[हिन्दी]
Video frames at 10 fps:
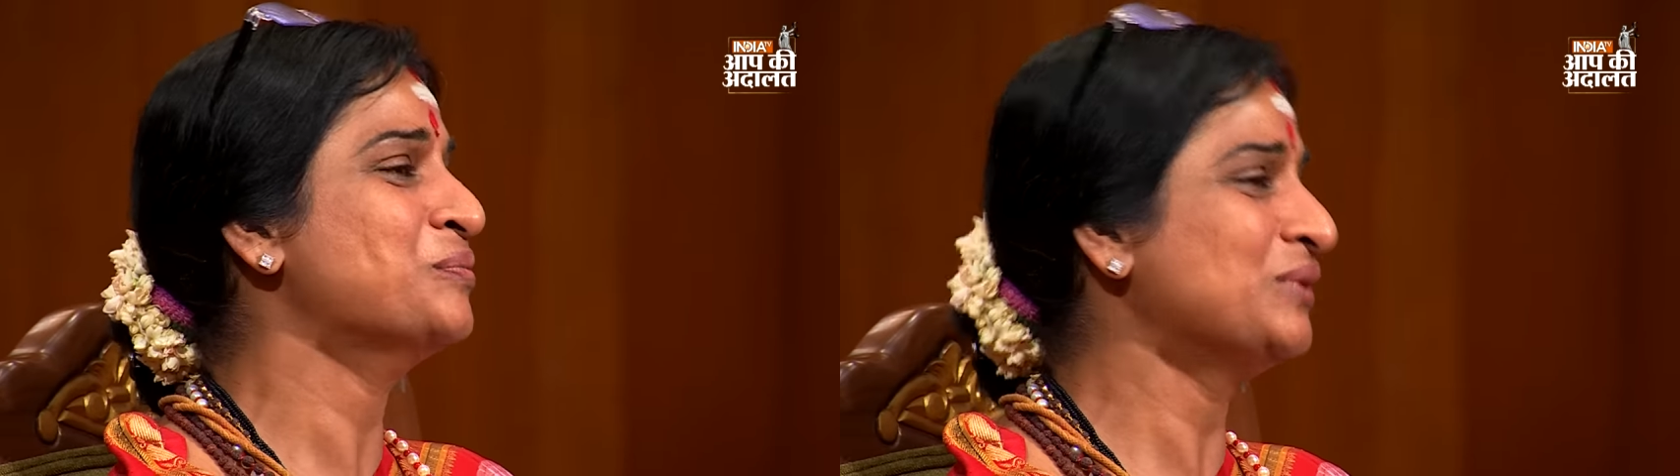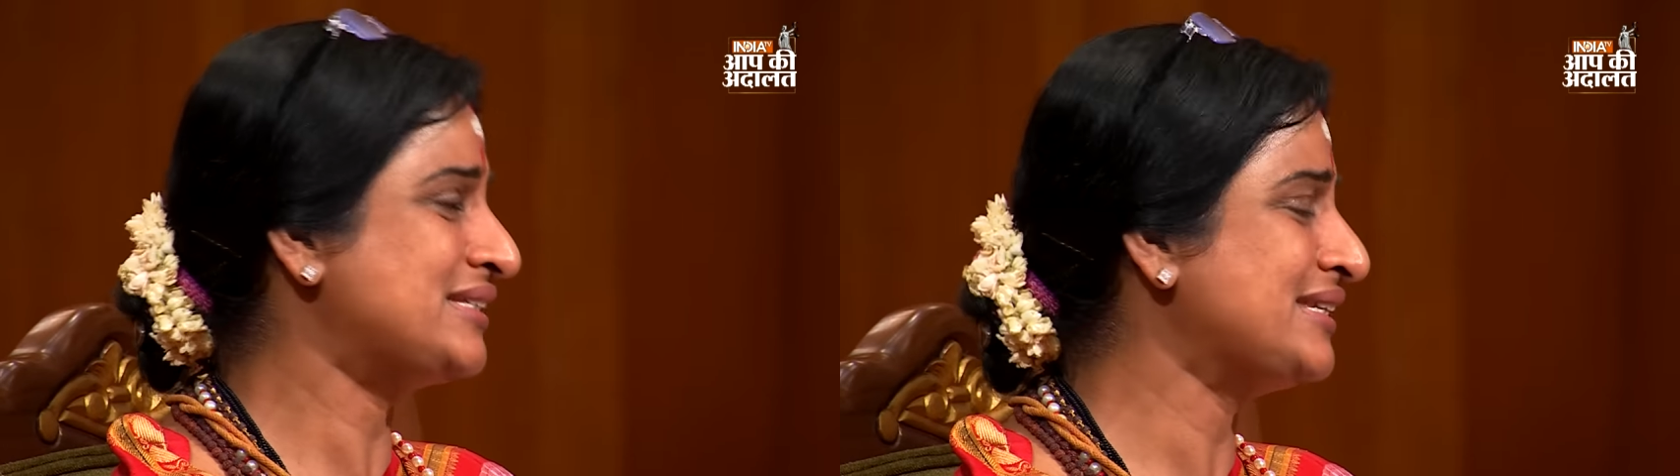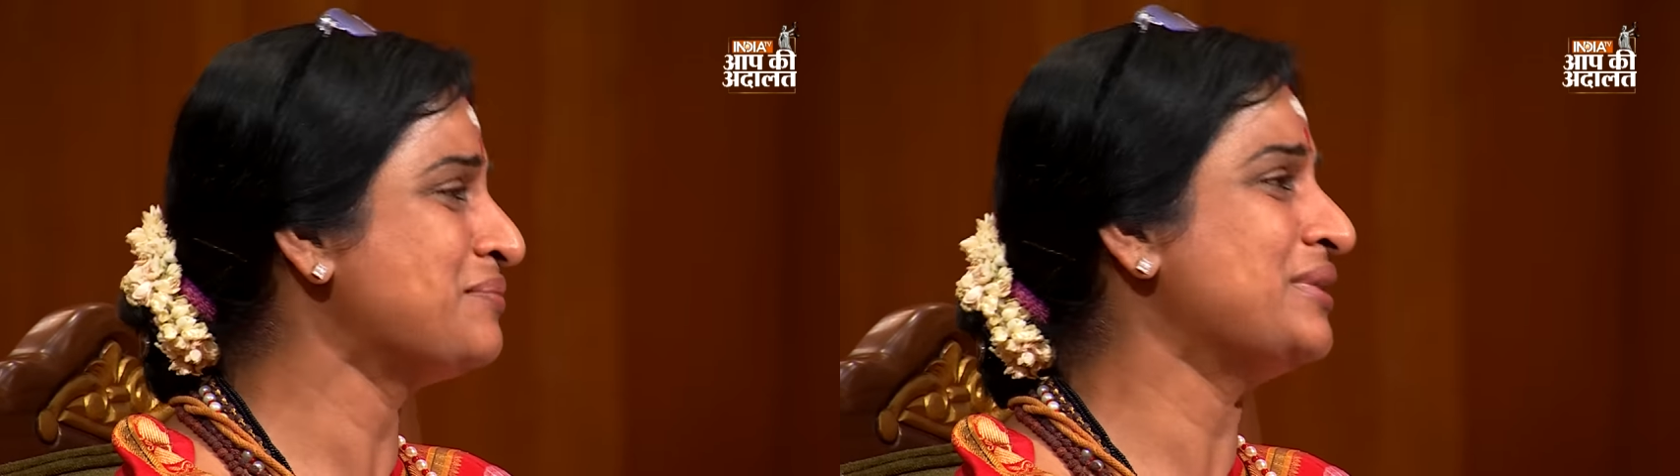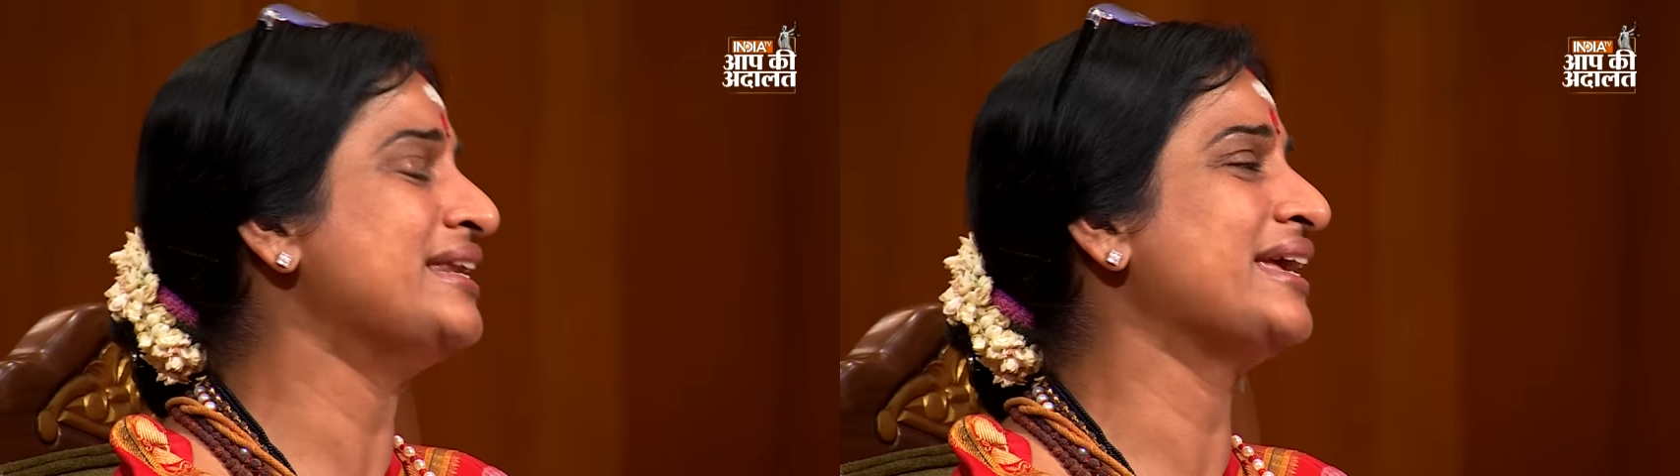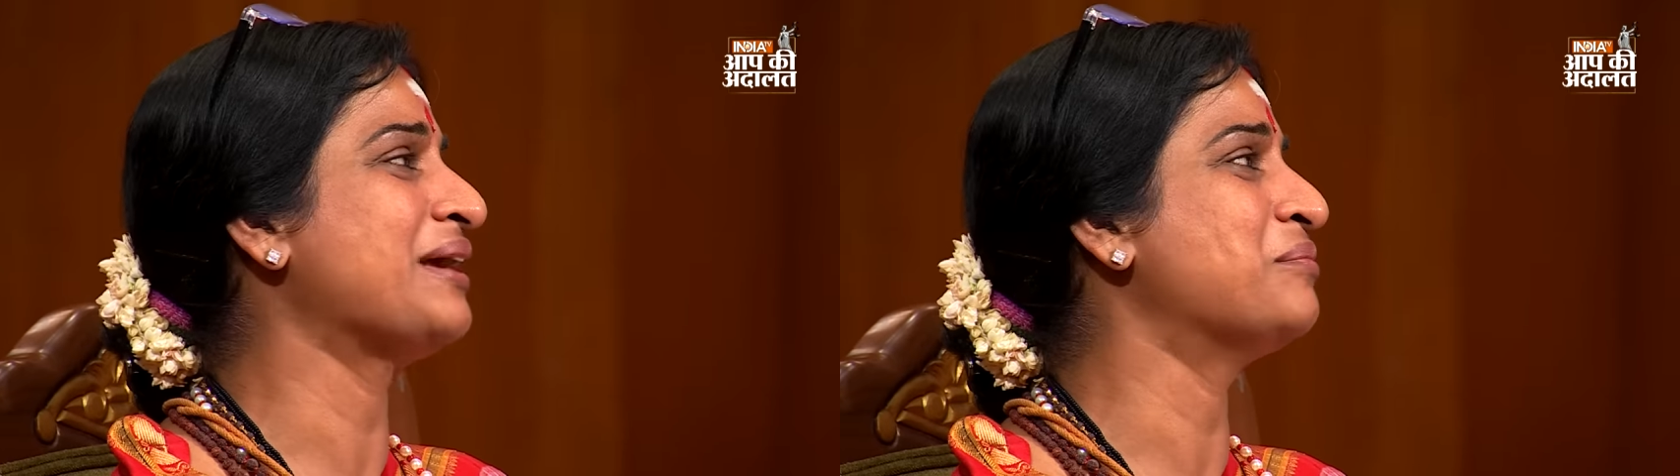मुझसे
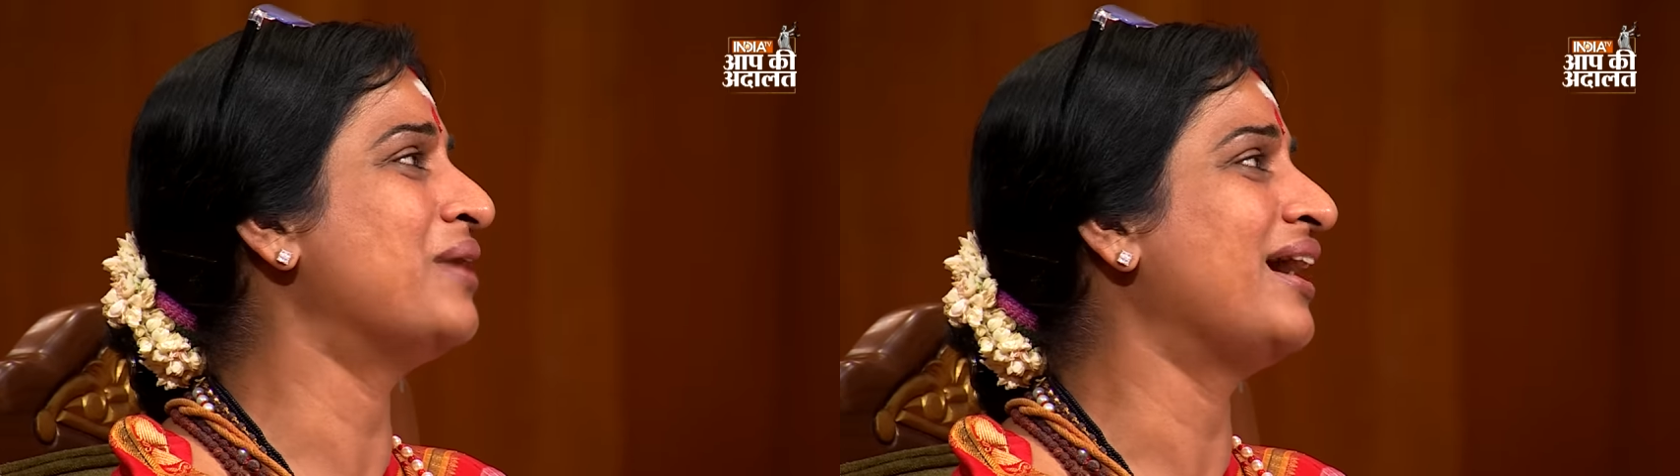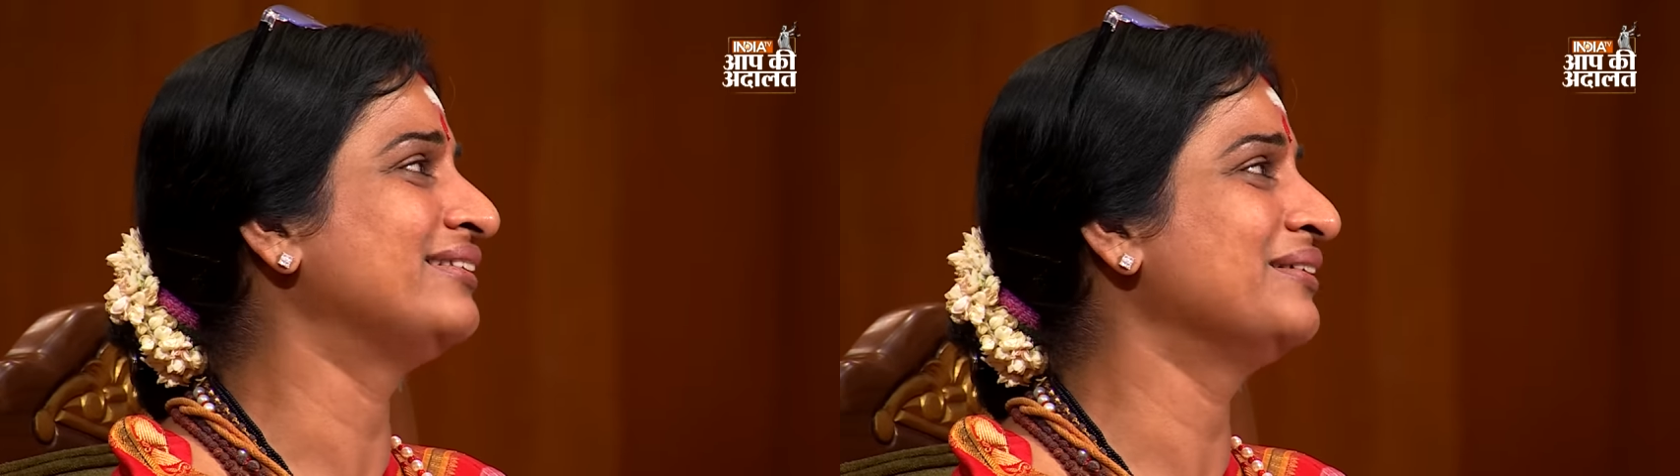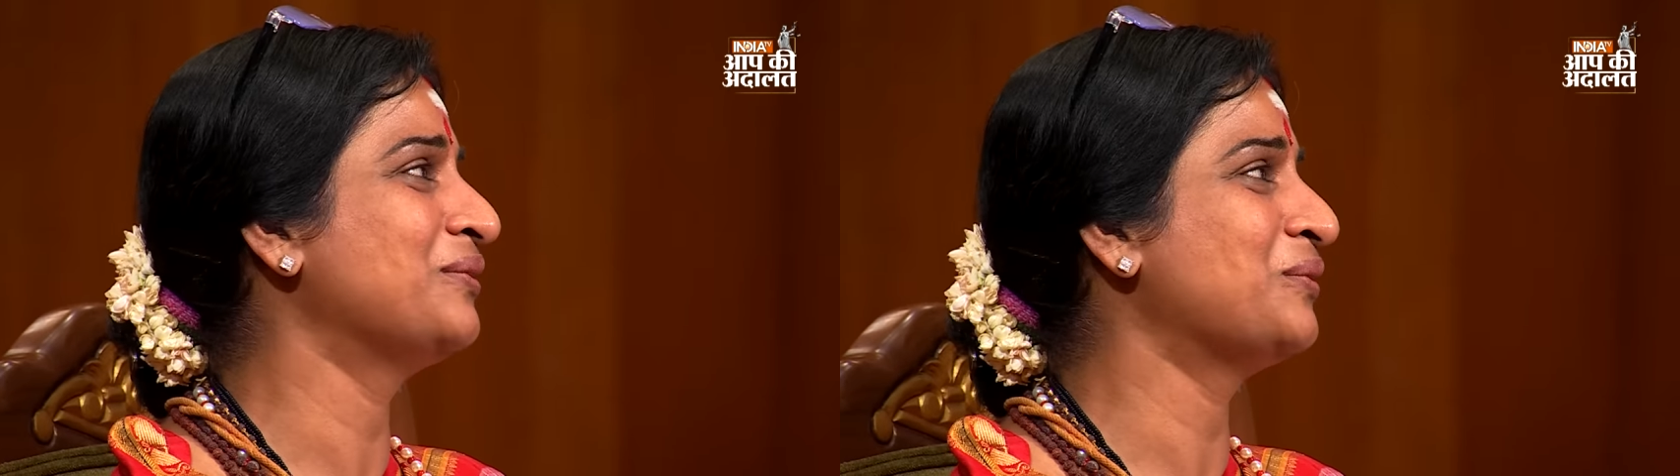मिलने के बाद